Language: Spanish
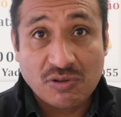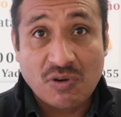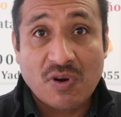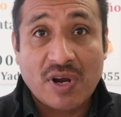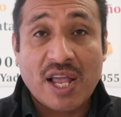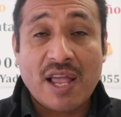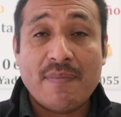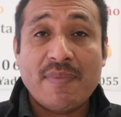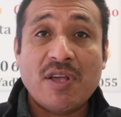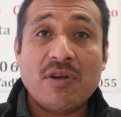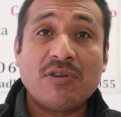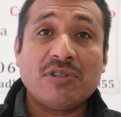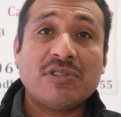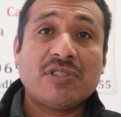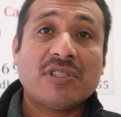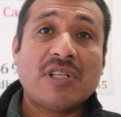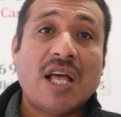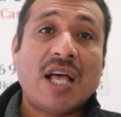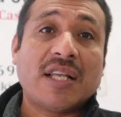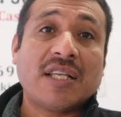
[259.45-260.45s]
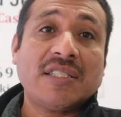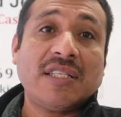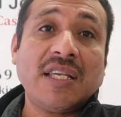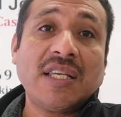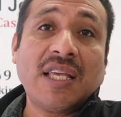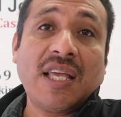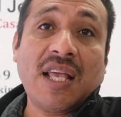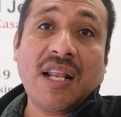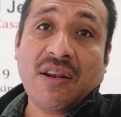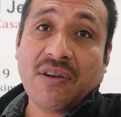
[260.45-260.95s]
Ok amigos, así
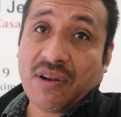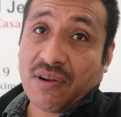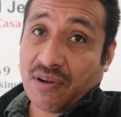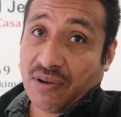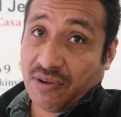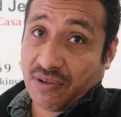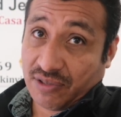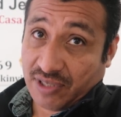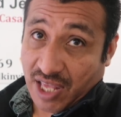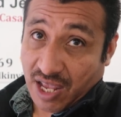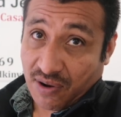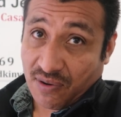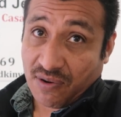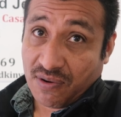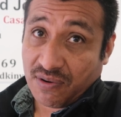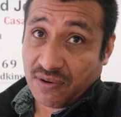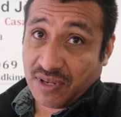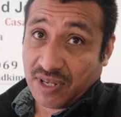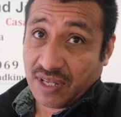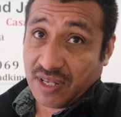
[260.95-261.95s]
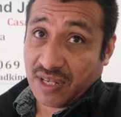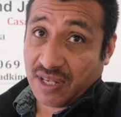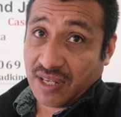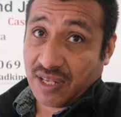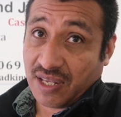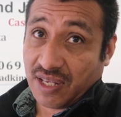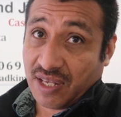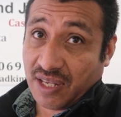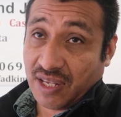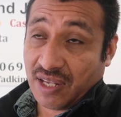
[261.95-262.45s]
que los dejo
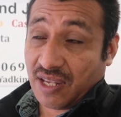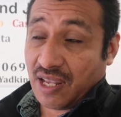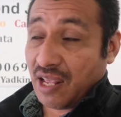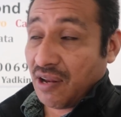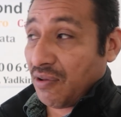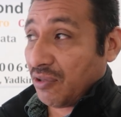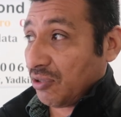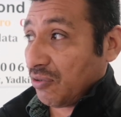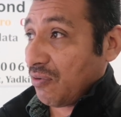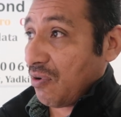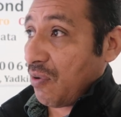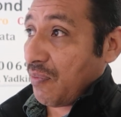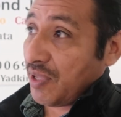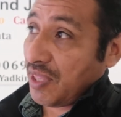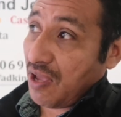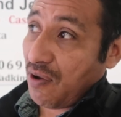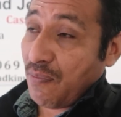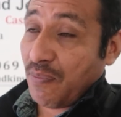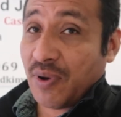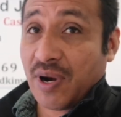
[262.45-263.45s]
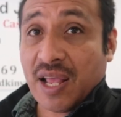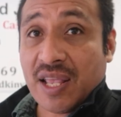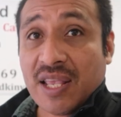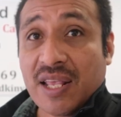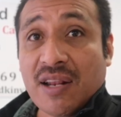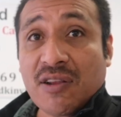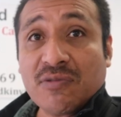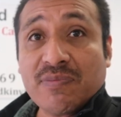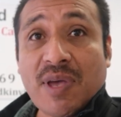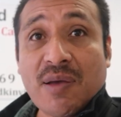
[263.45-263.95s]
y en otro nuevo video por
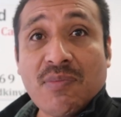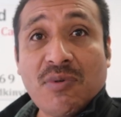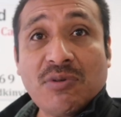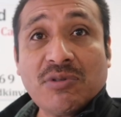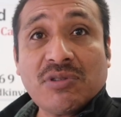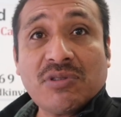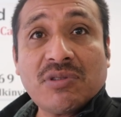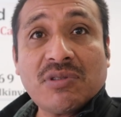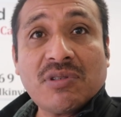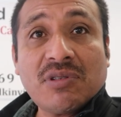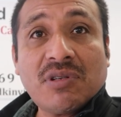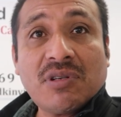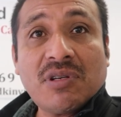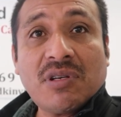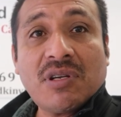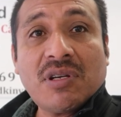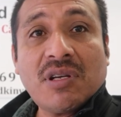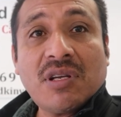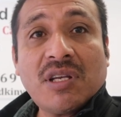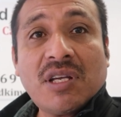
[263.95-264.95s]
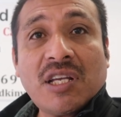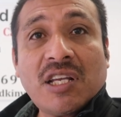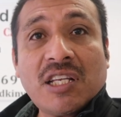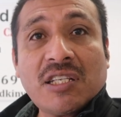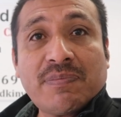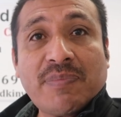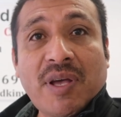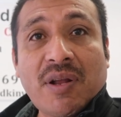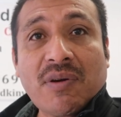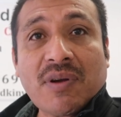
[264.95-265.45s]
ahí los vemos.
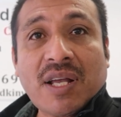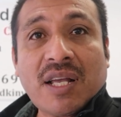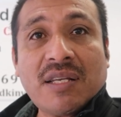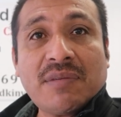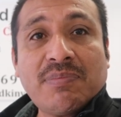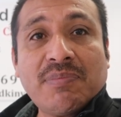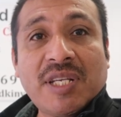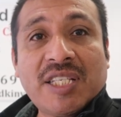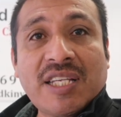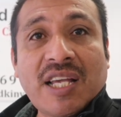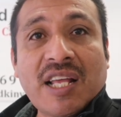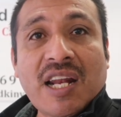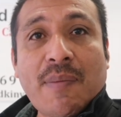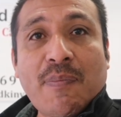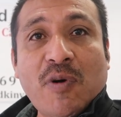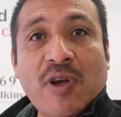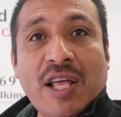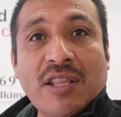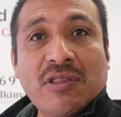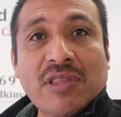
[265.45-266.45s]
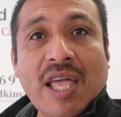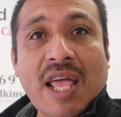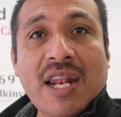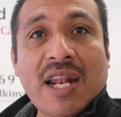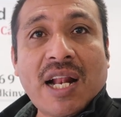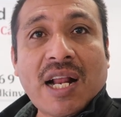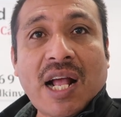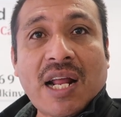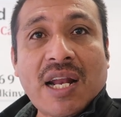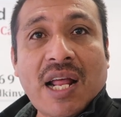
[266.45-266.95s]
Espero que me sigan apoyando
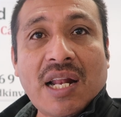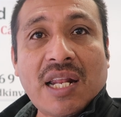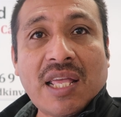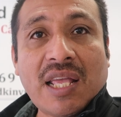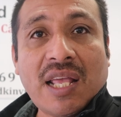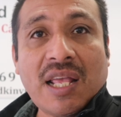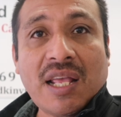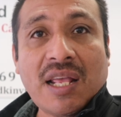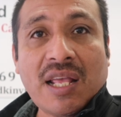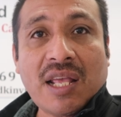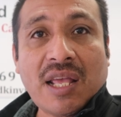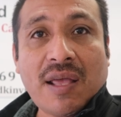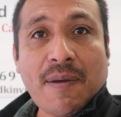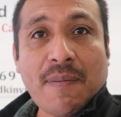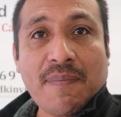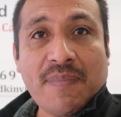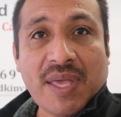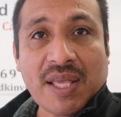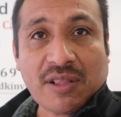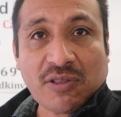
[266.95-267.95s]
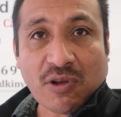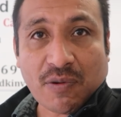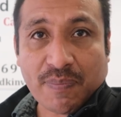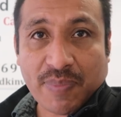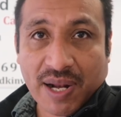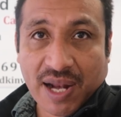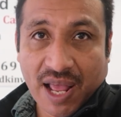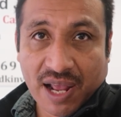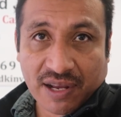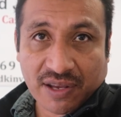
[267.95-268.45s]
en el canal de Víctor
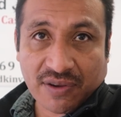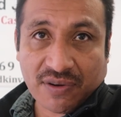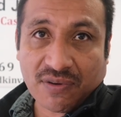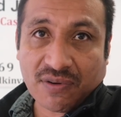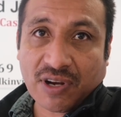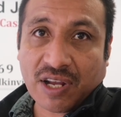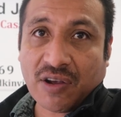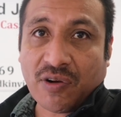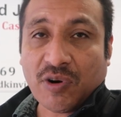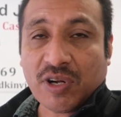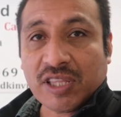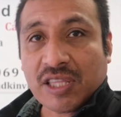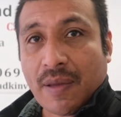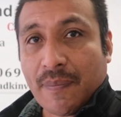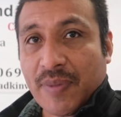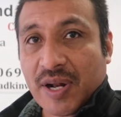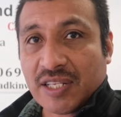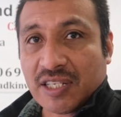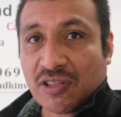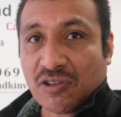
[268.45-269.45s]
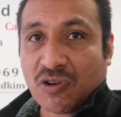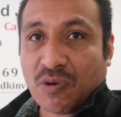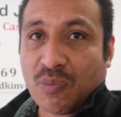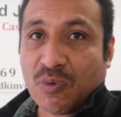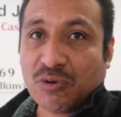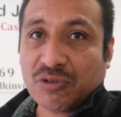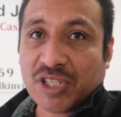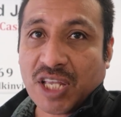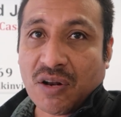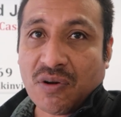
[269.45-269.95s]
Pelagio, que ahorita está apareciendo
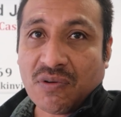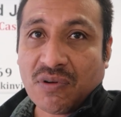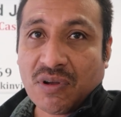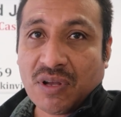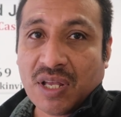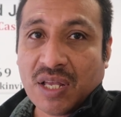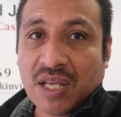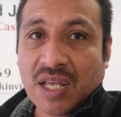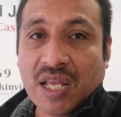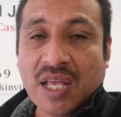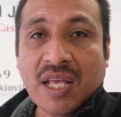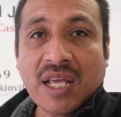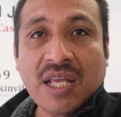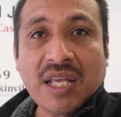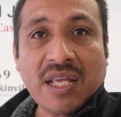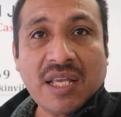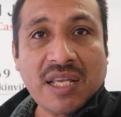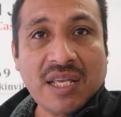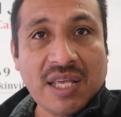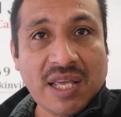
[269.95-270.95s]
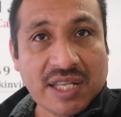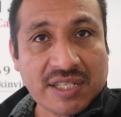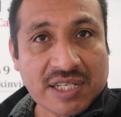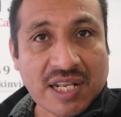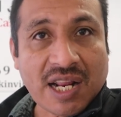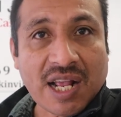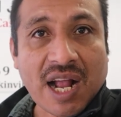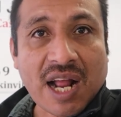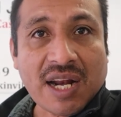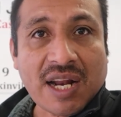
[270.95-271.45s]
como Lucero. Y
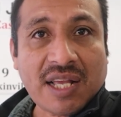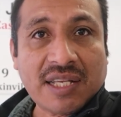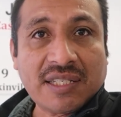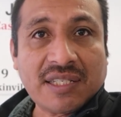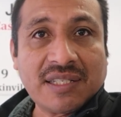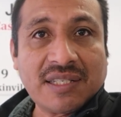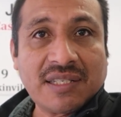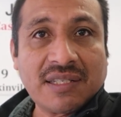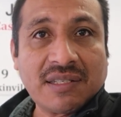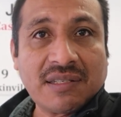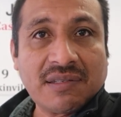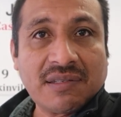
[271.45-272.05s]
échenle ganas.